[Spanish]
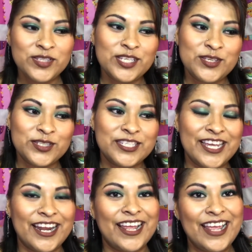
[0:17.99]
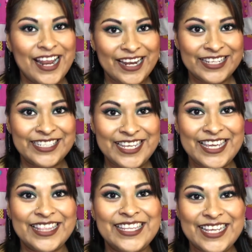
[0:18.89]
Si Dios quiere, el
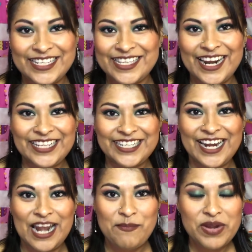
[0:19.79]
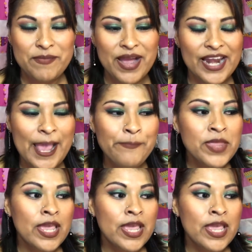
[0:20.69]
siguiente estará ya en la primaria.